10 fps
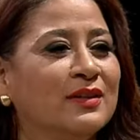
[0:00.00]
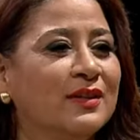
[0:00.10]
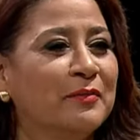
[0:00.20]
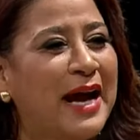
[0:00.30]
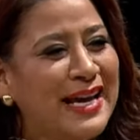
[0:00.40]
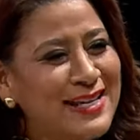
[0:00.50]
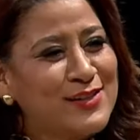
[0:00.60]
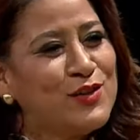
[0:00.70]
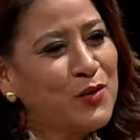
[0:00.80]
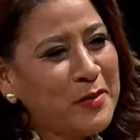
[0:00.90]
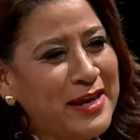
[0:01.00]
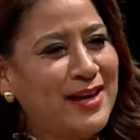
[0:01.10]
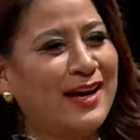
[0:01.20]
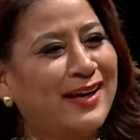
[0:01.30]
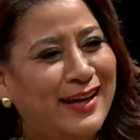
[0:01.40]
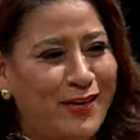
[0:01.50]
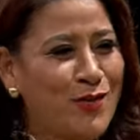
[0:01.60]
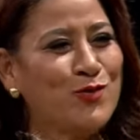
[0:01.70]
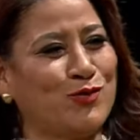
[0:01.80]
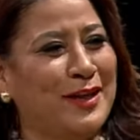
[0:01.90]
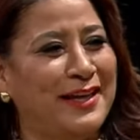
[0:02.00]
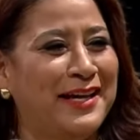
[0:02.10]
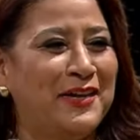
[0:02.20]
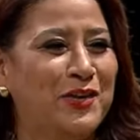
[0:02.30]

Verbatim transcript: maestro, venga, que con usted que quiero